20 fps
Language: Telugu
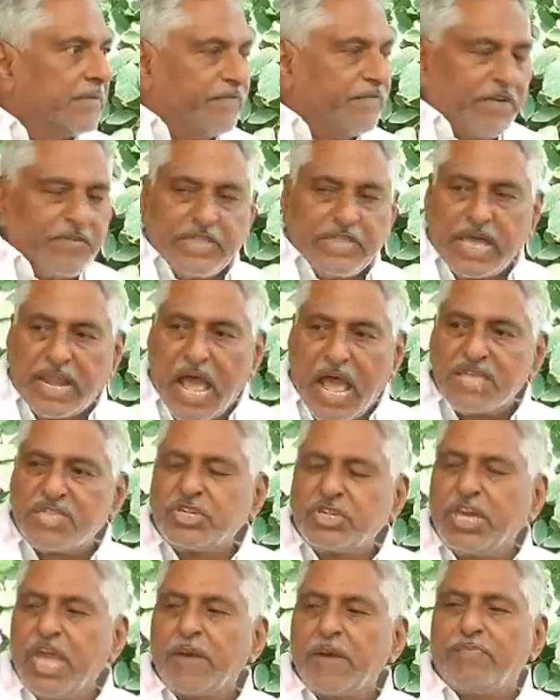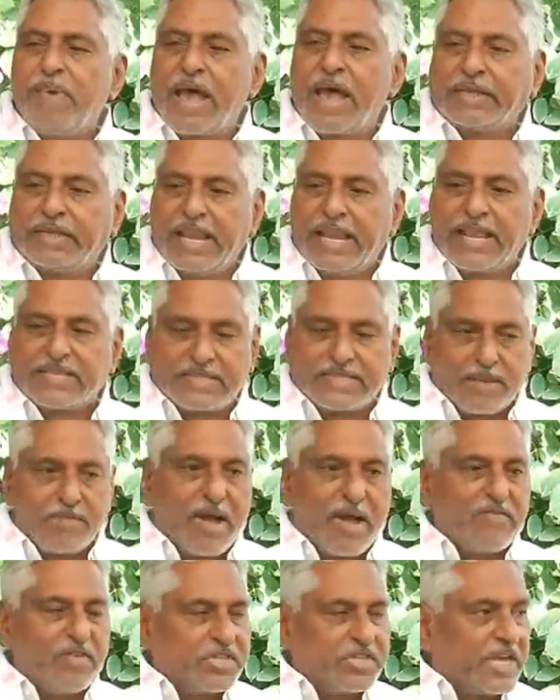వివిధ రాజకీయ పార్టీల
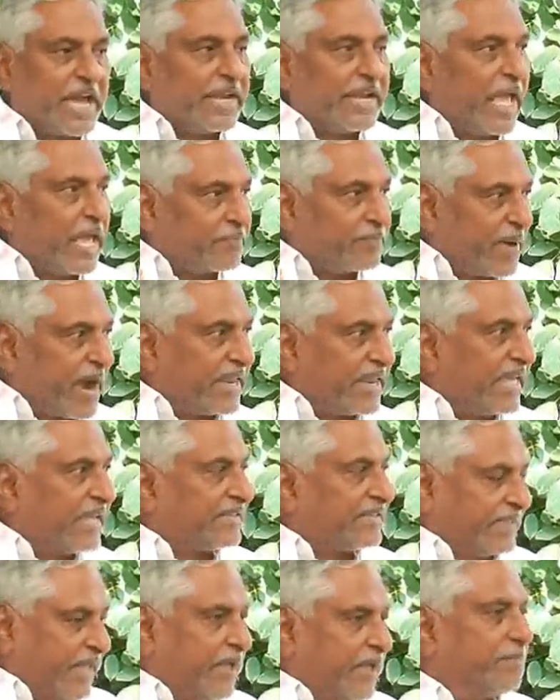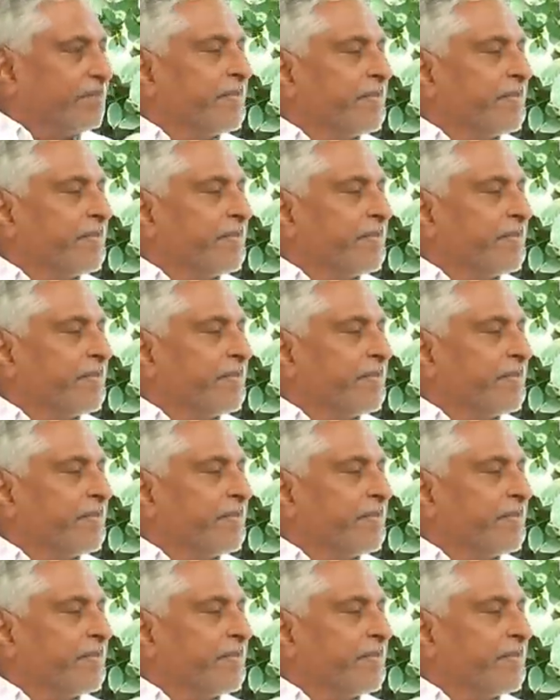సమావేశాన్ని ఏర్పాటు చేసి